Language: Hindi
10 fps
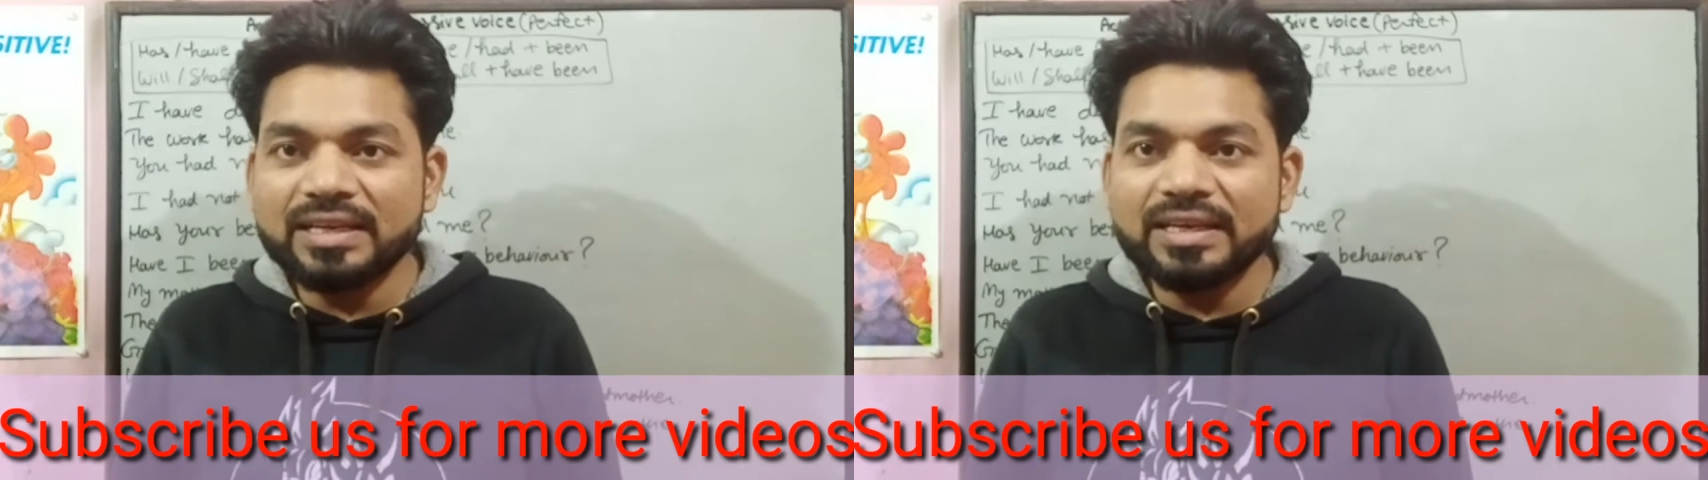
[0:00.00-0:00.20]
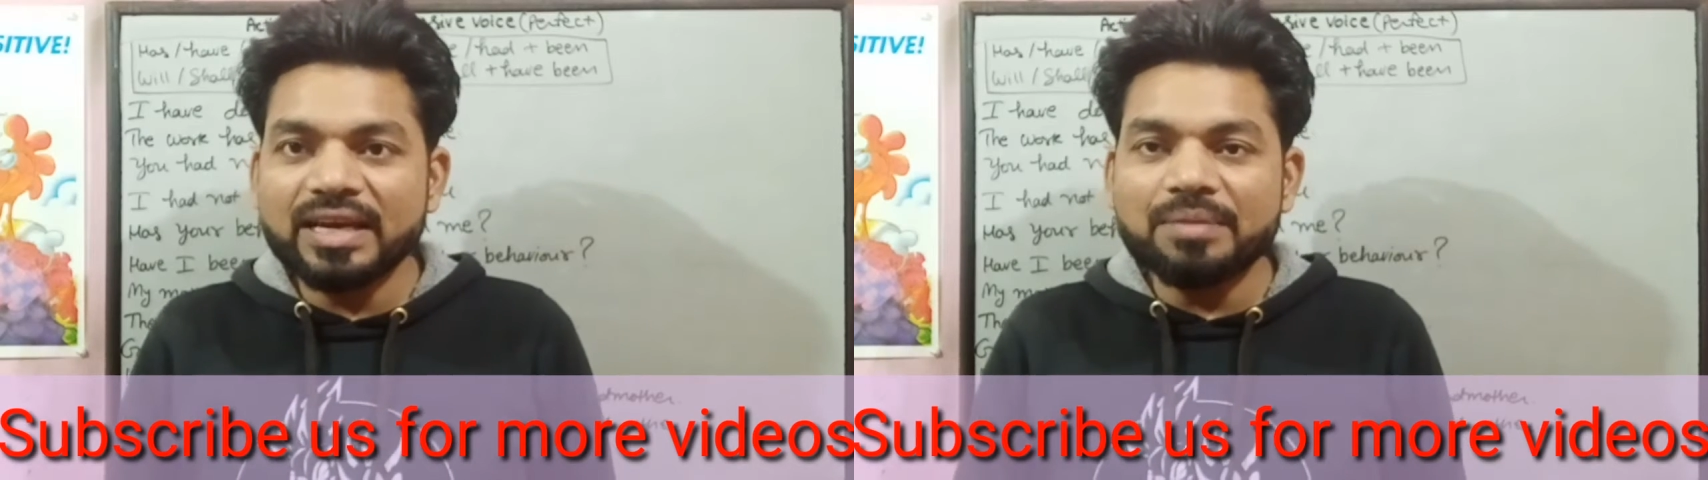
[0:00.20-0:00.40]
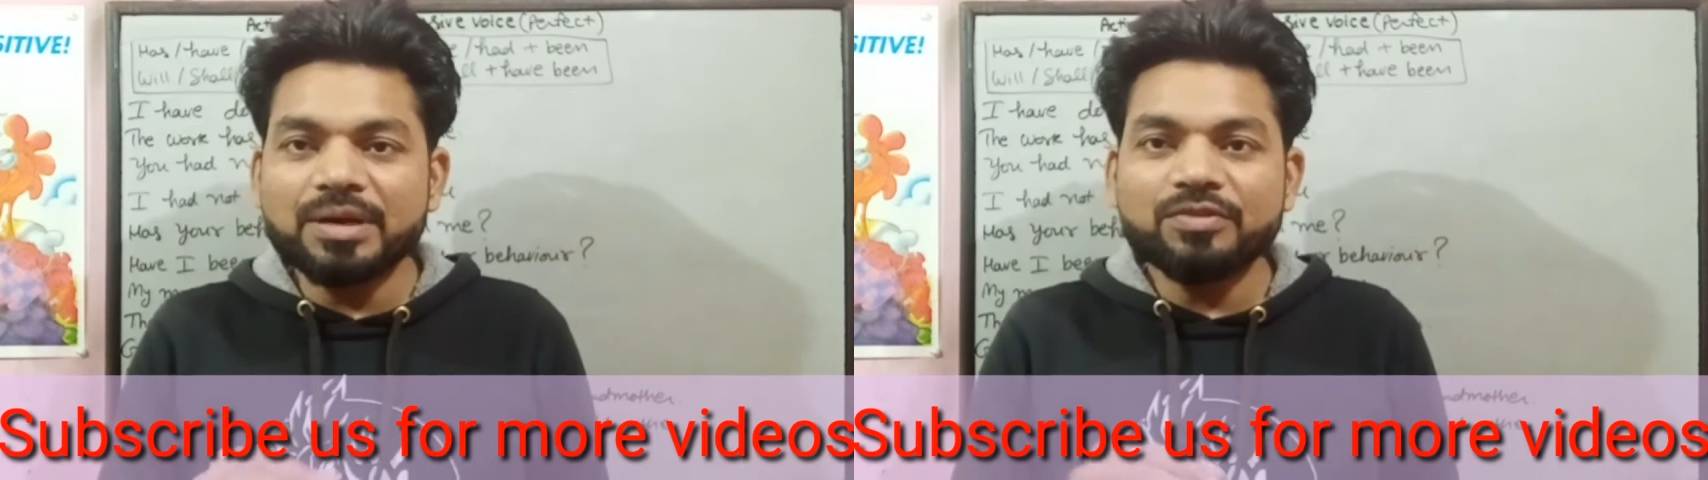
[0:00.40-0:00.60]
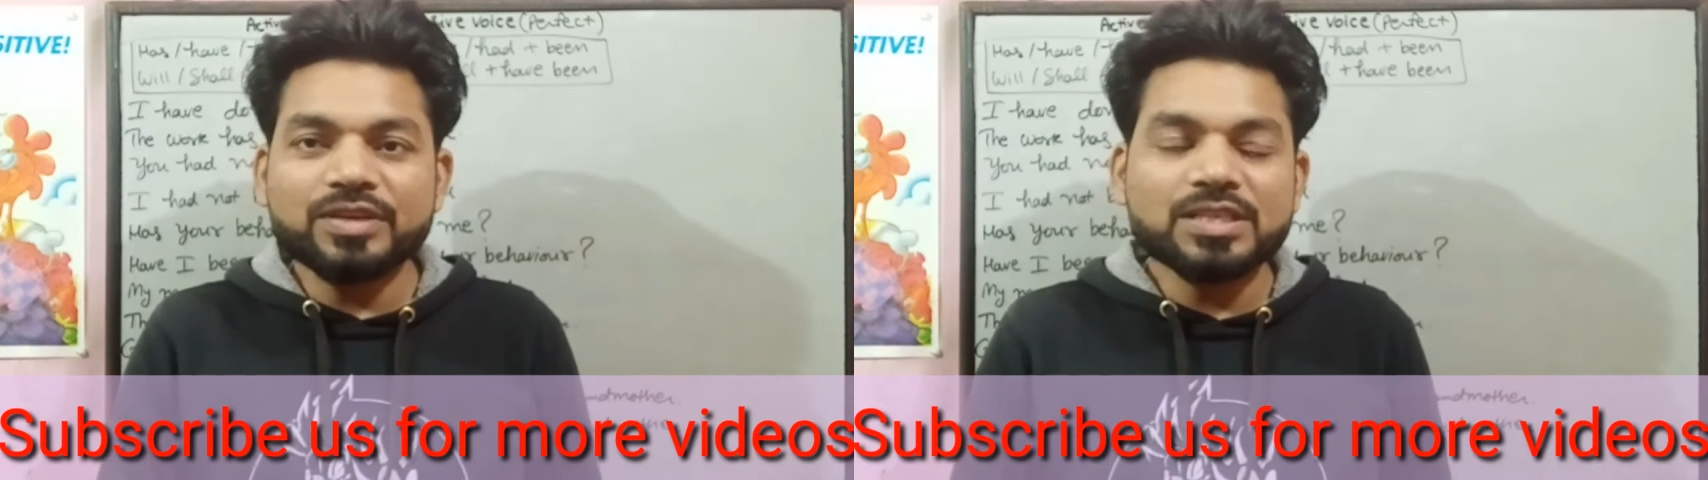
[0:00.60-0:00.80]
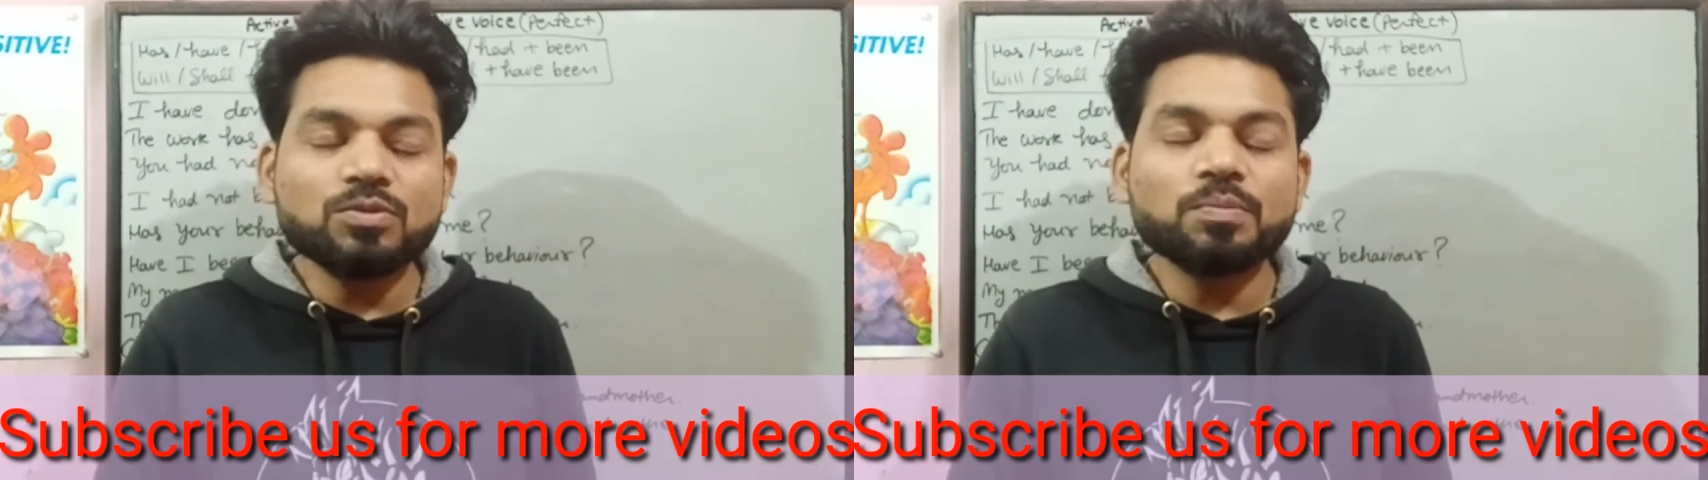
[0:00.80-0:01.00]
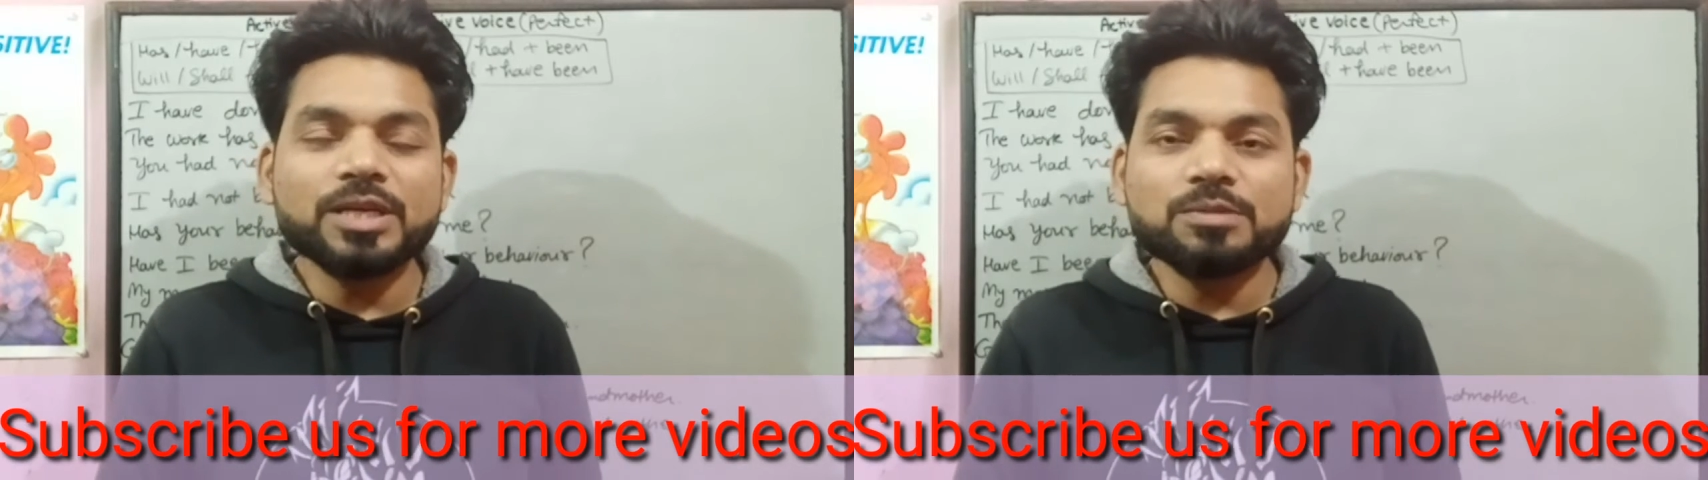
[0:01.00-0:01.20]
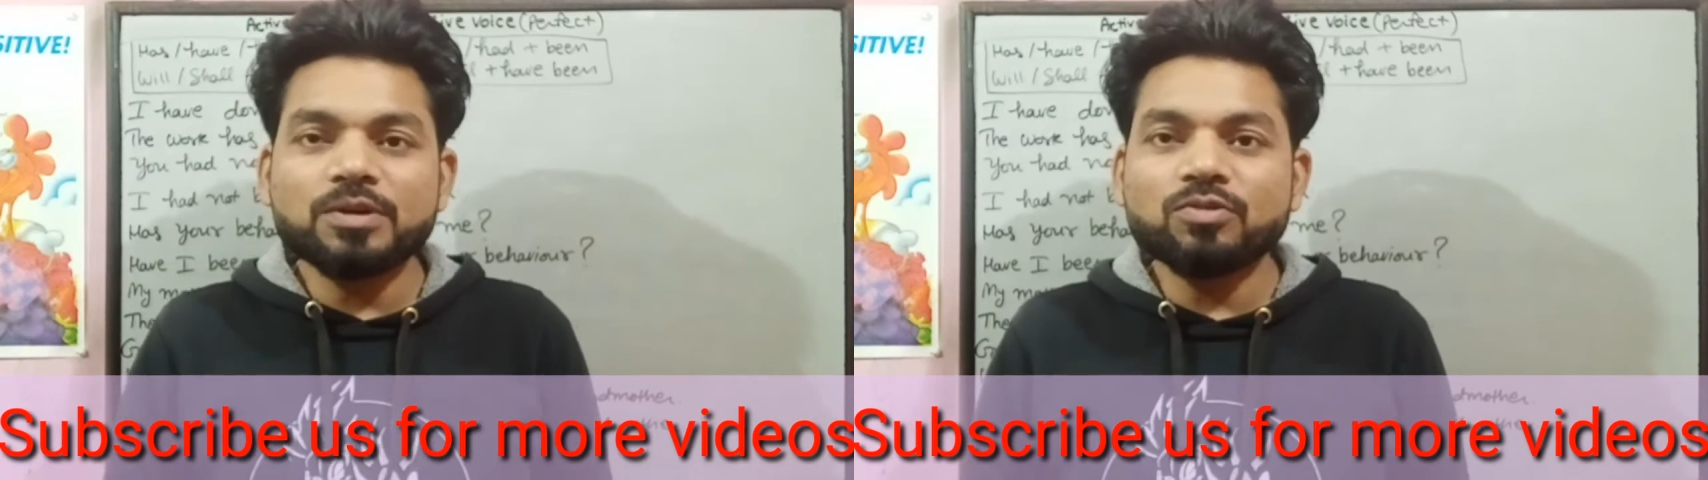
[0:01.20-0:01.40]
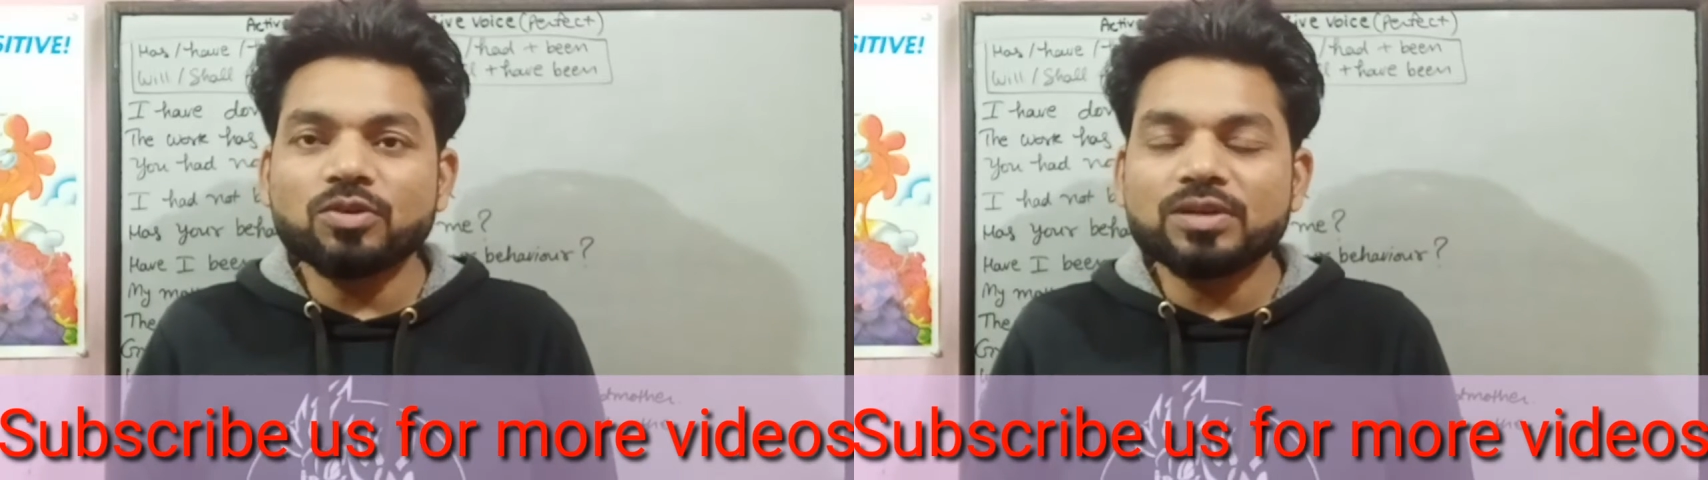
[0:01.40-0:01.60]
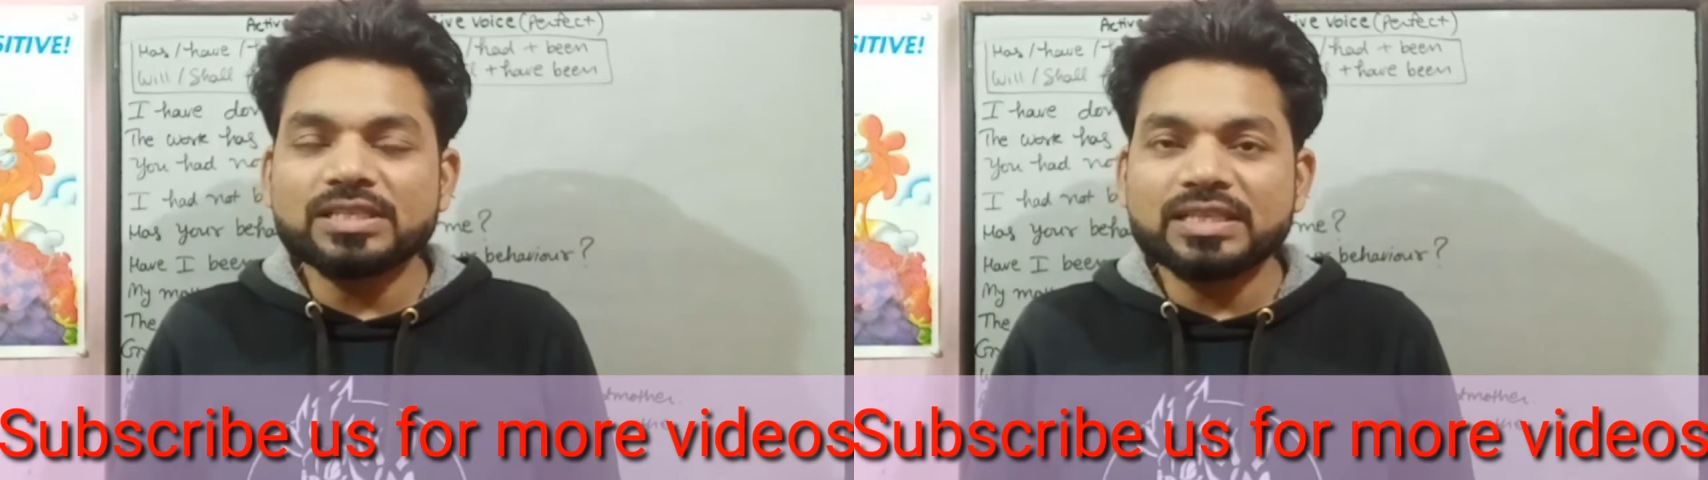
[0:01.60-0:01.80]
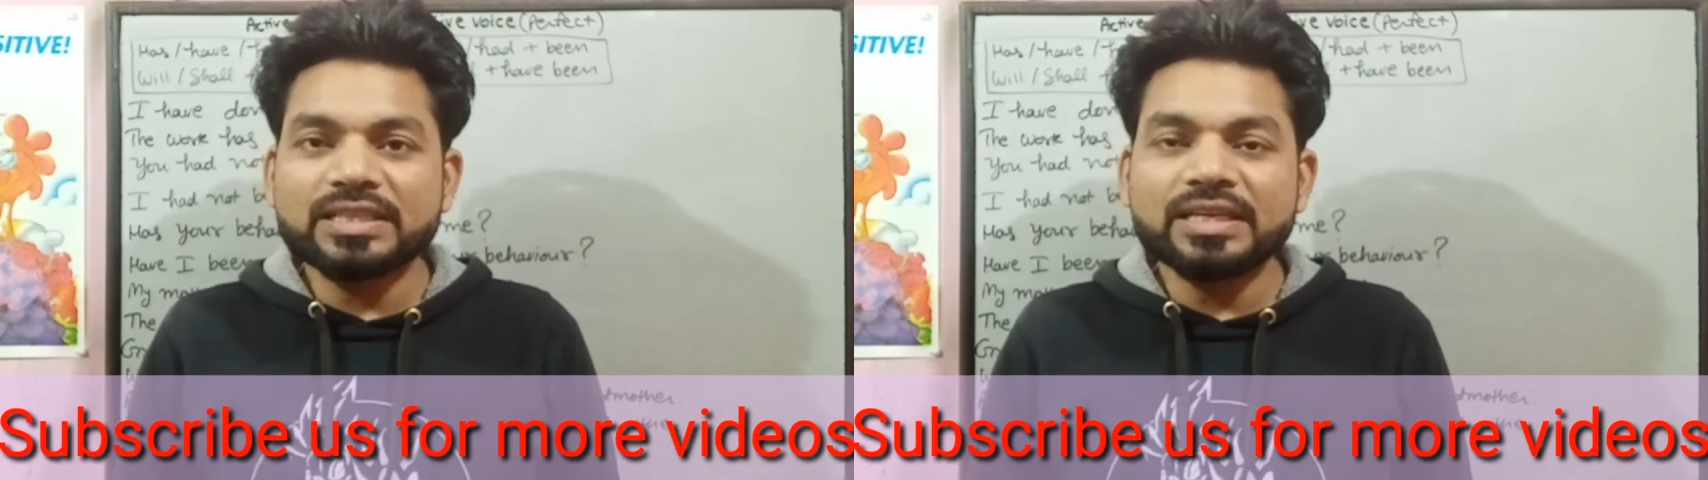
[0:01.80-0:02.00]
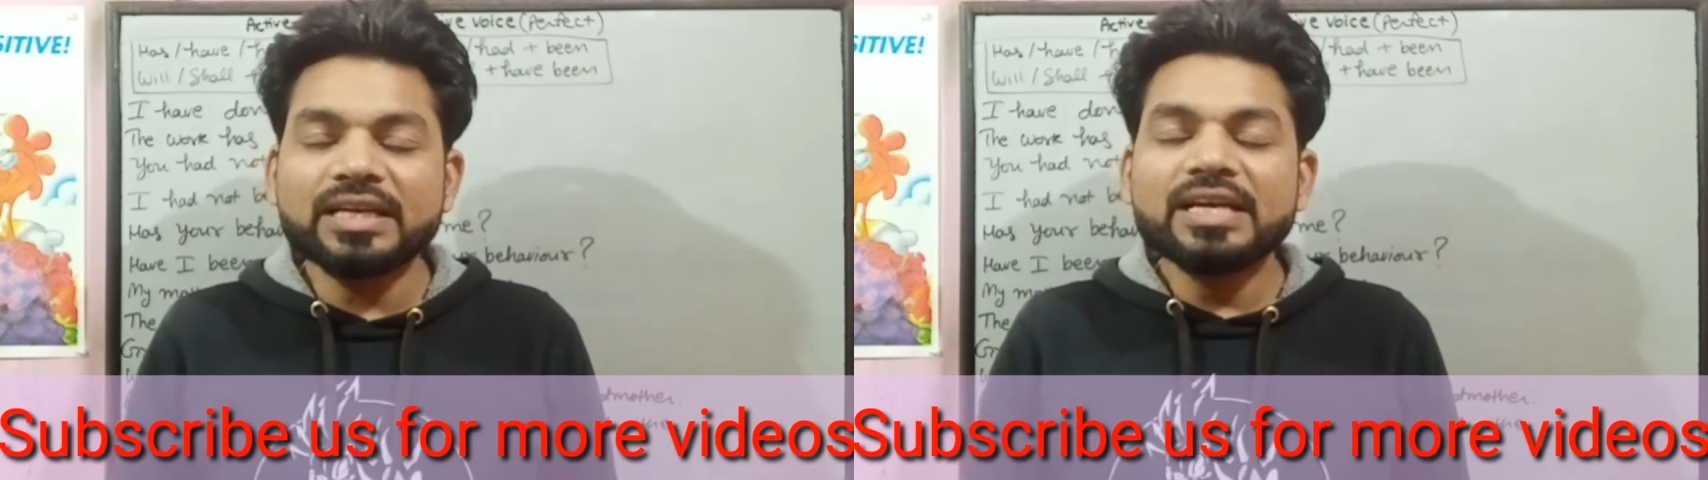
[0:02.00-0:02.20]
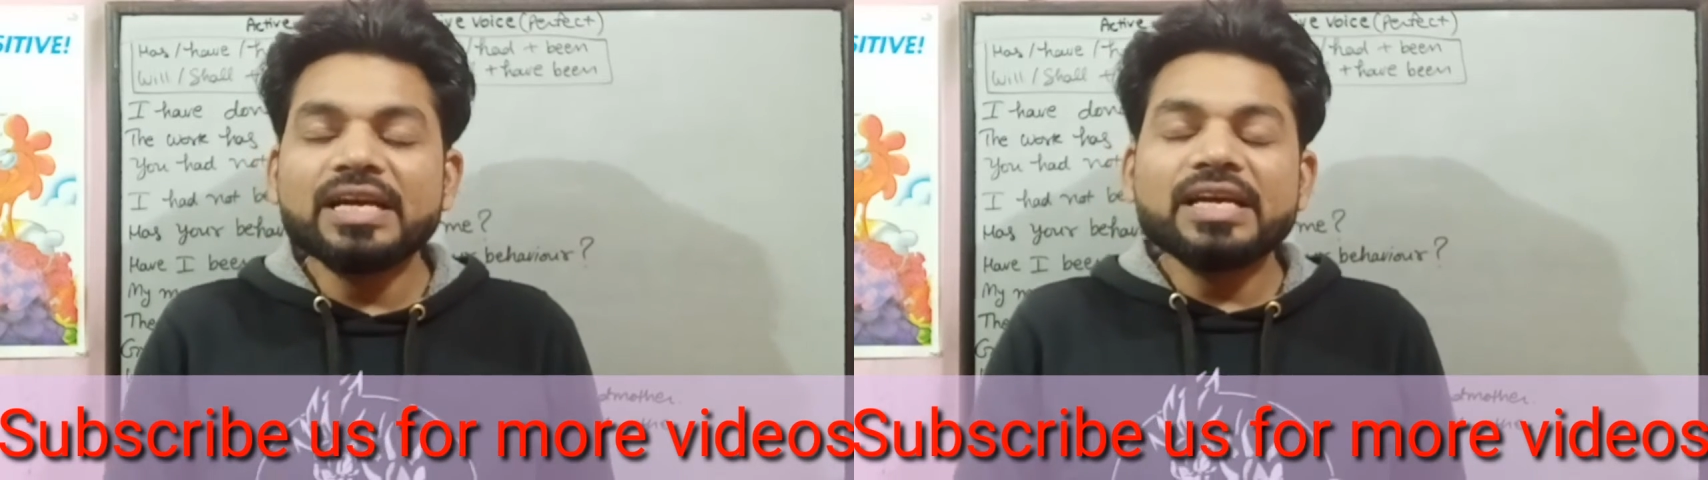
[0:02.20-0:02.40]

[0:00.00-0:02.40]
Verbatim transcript: लिए हमारे फेसबुक पेज पर फॉलो कर सकते हैं